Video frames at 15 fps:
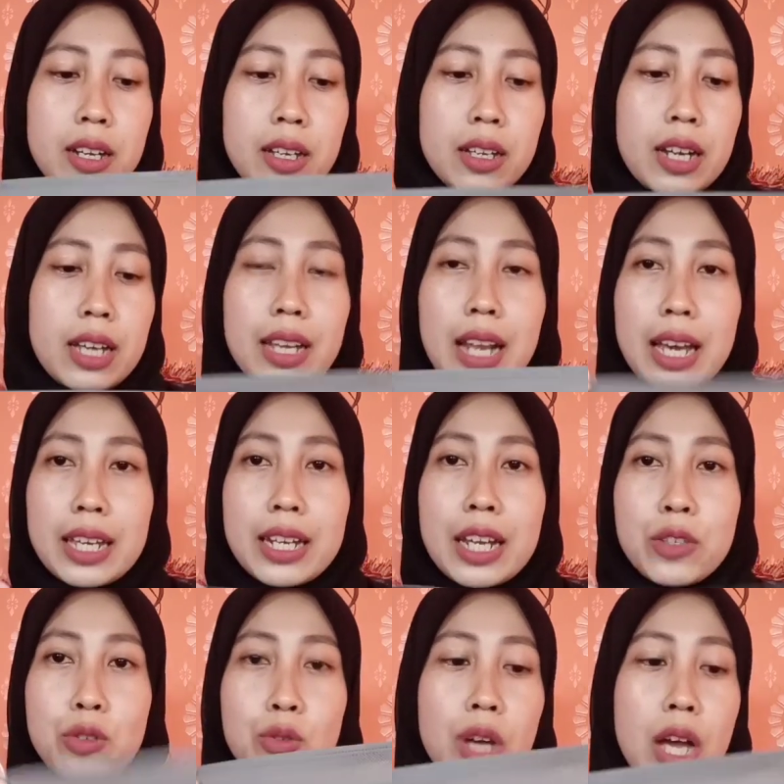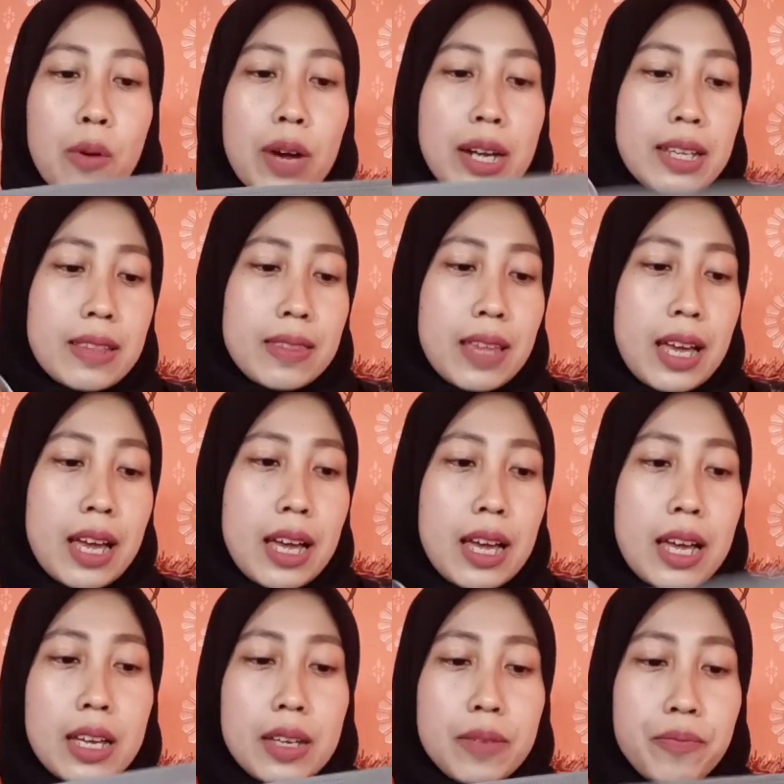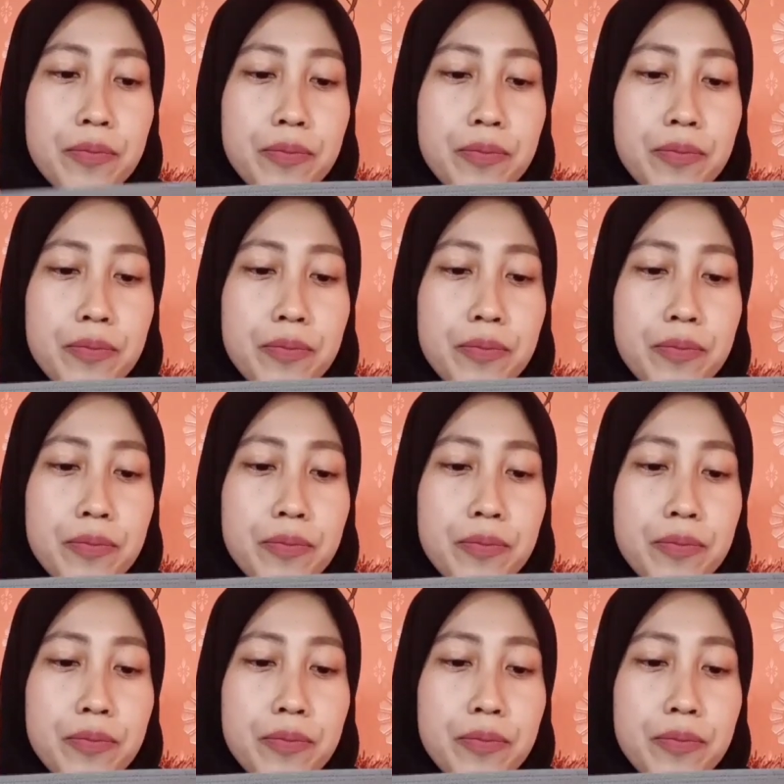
eh, laki-laki dan juga wanita.